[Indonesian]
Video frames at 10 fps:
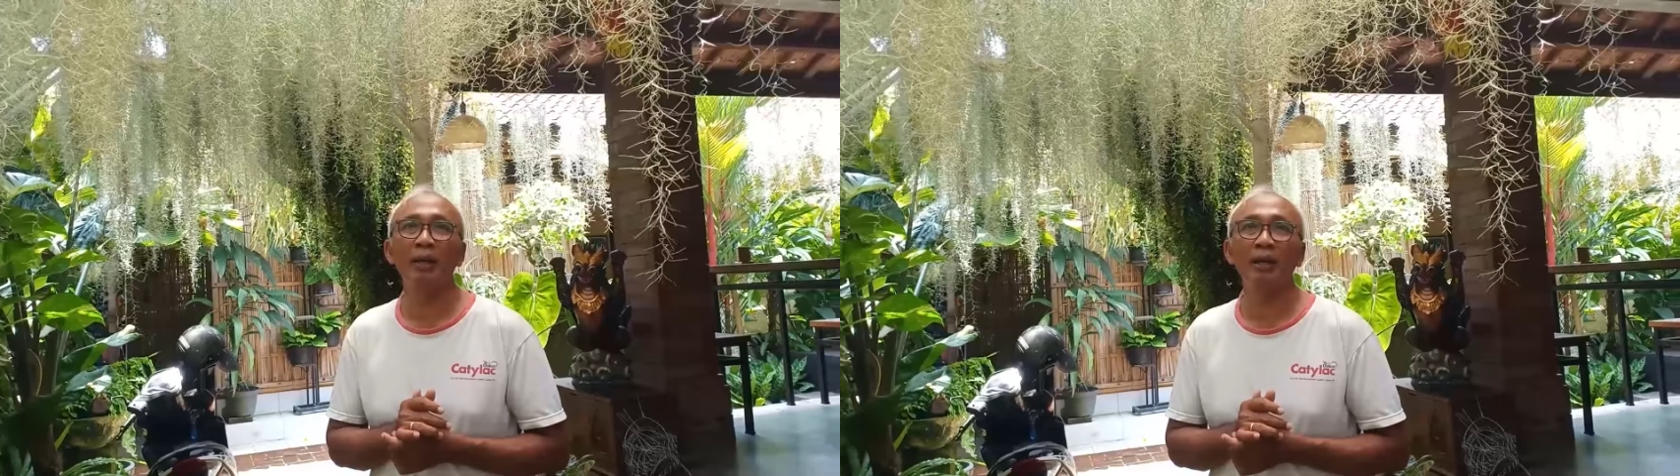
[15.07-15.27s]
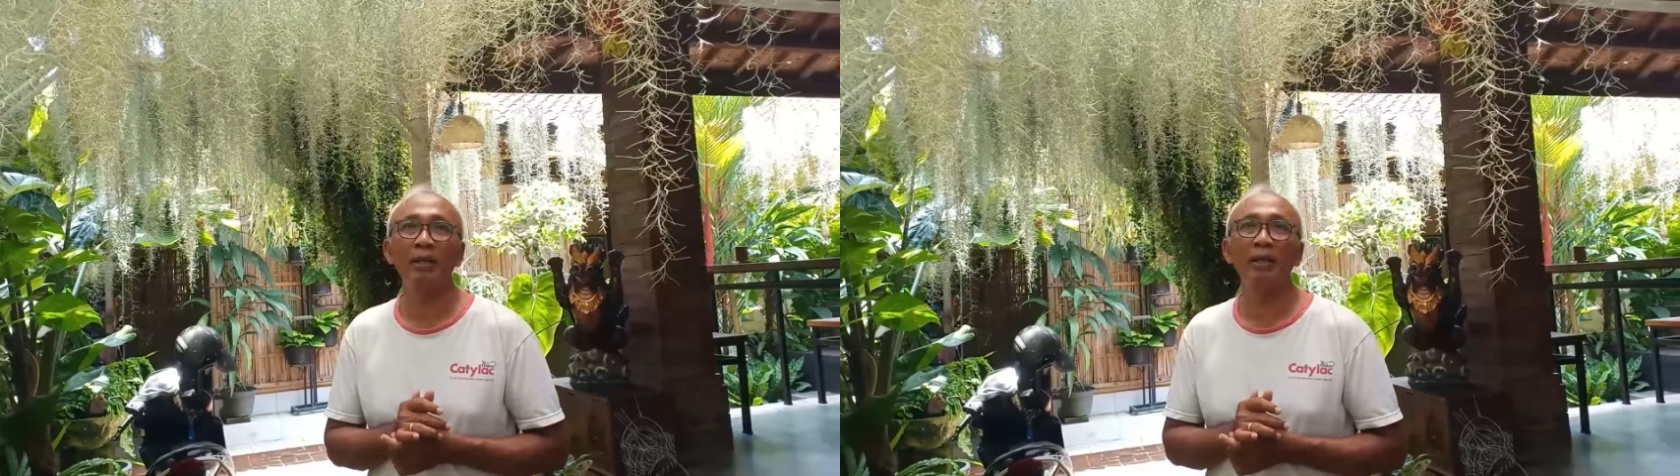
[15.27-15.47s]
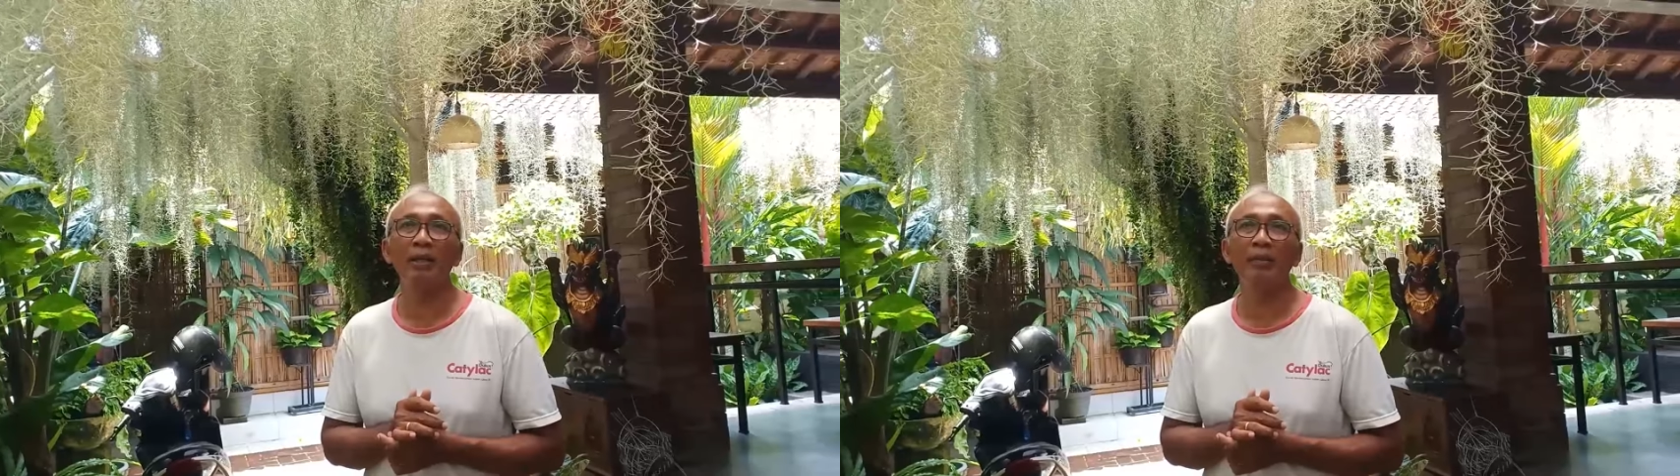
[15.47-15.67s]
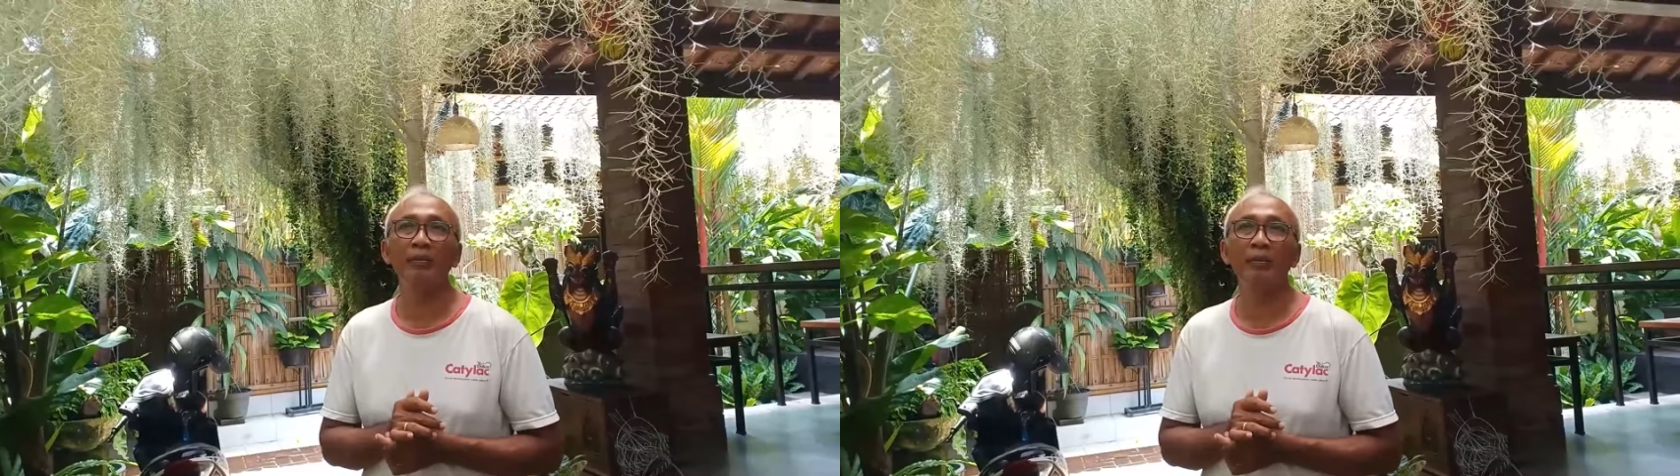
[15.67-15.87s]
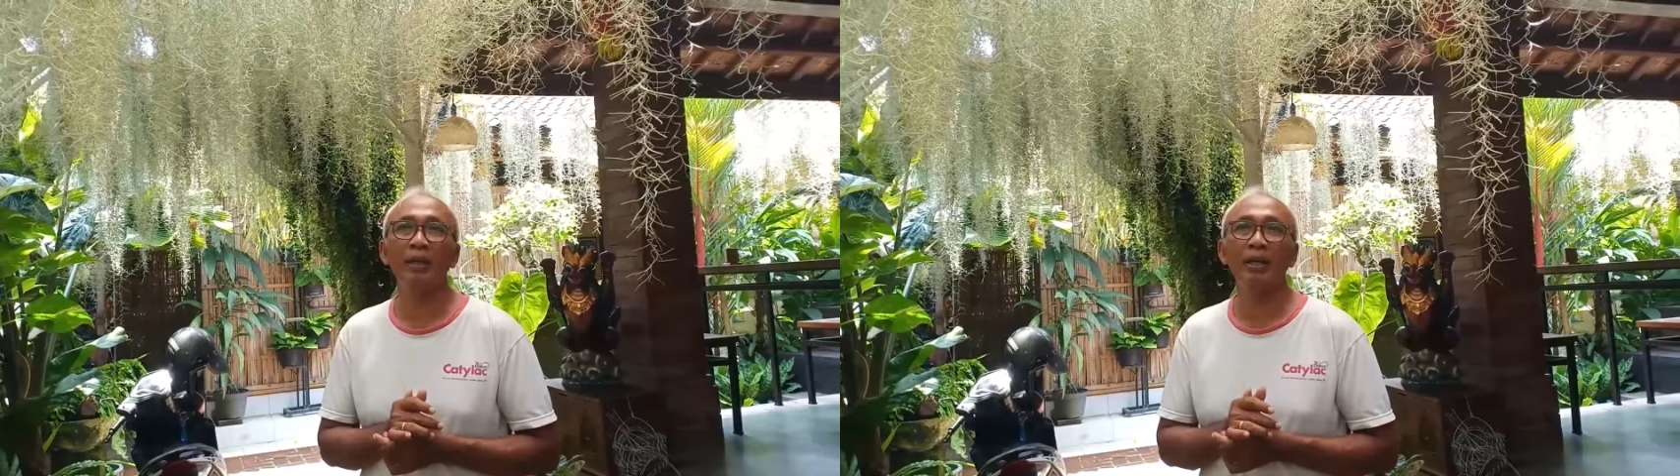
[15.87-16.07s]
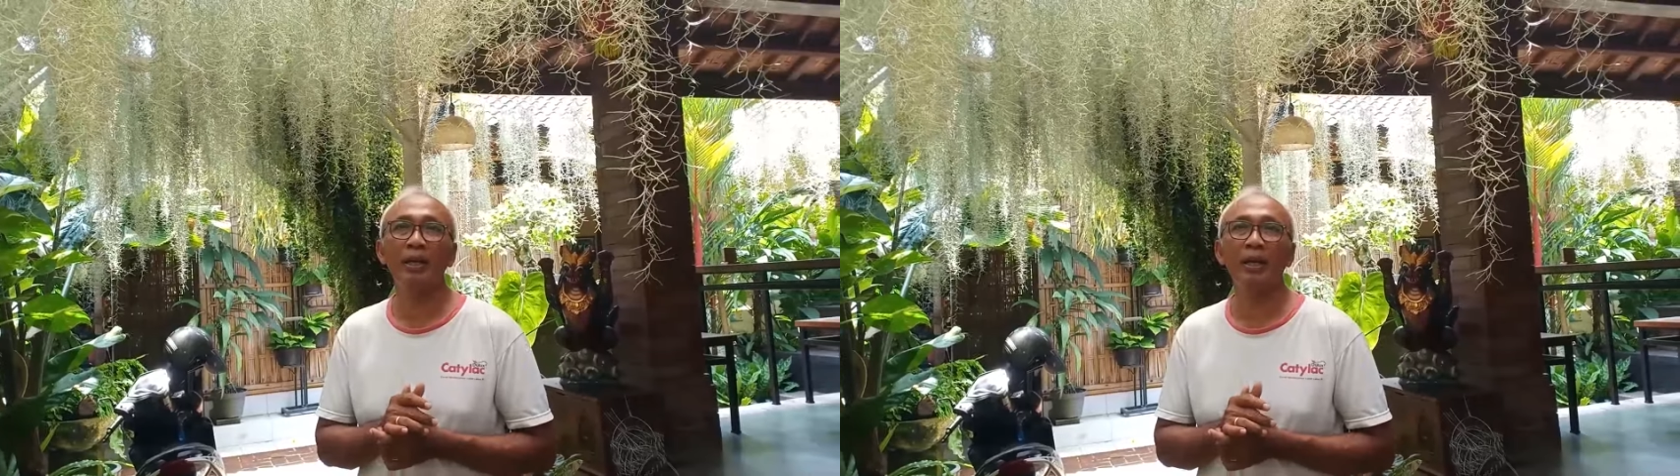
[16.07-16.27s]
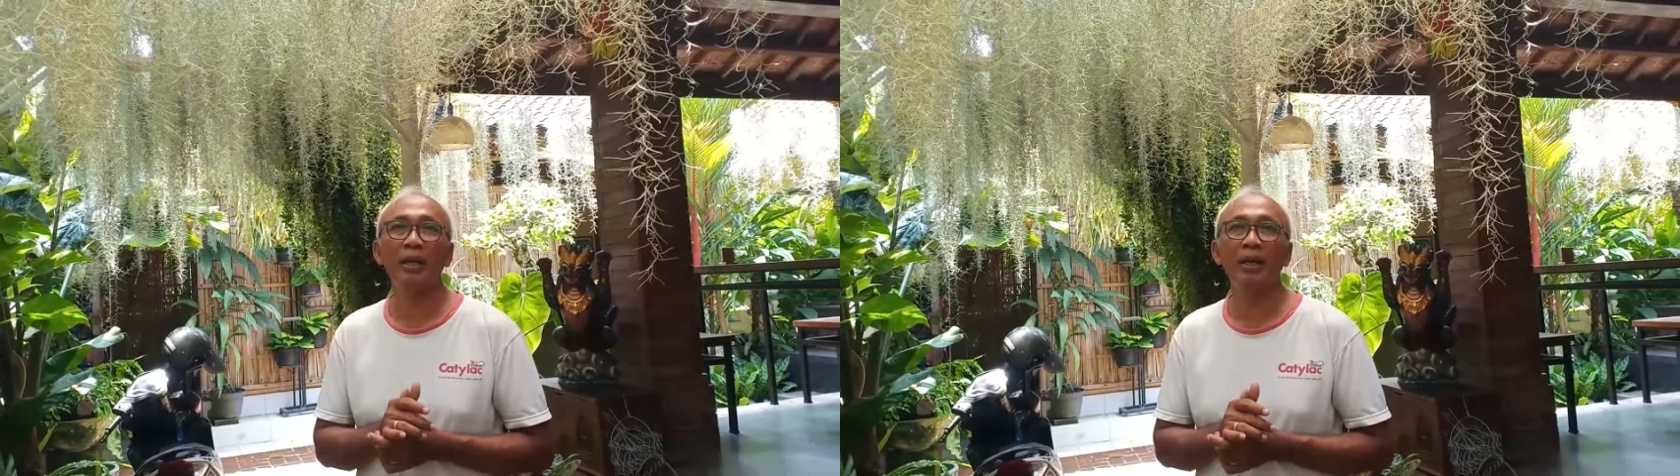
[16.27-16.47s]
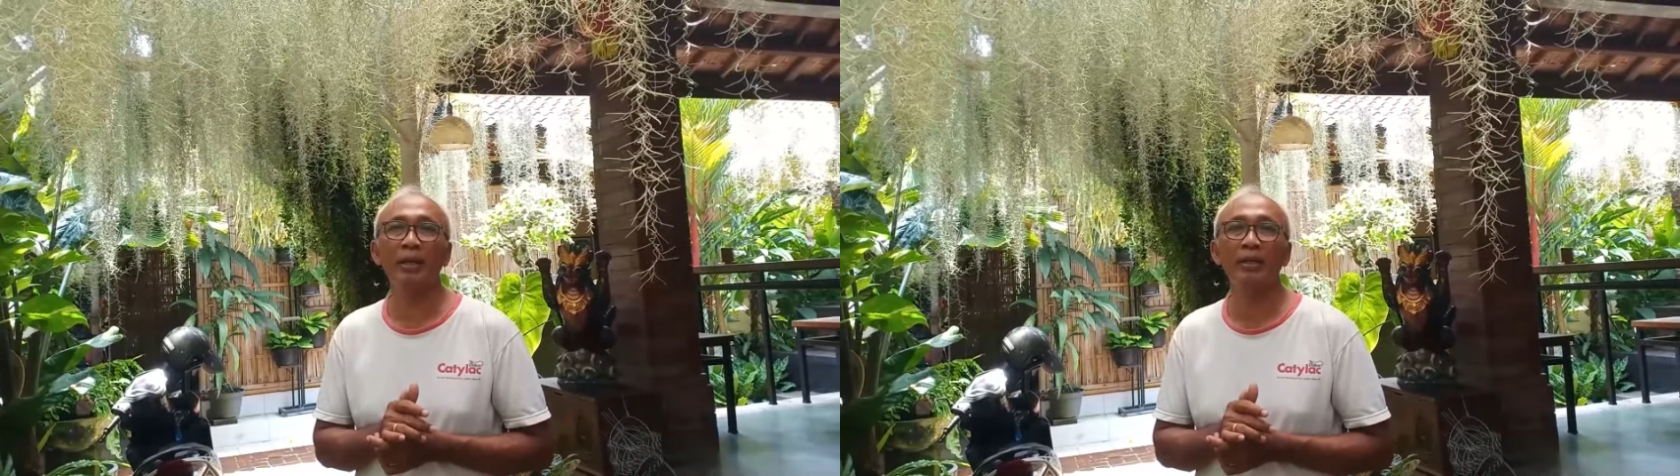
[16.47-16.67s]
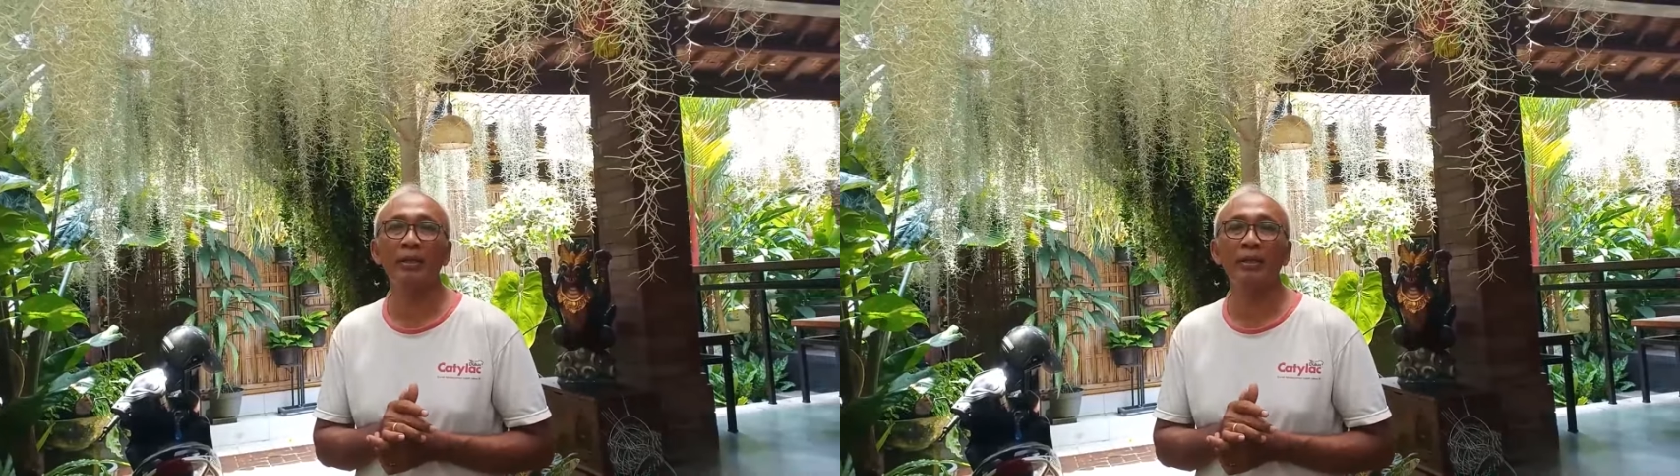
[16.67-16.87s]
kembali menayangkan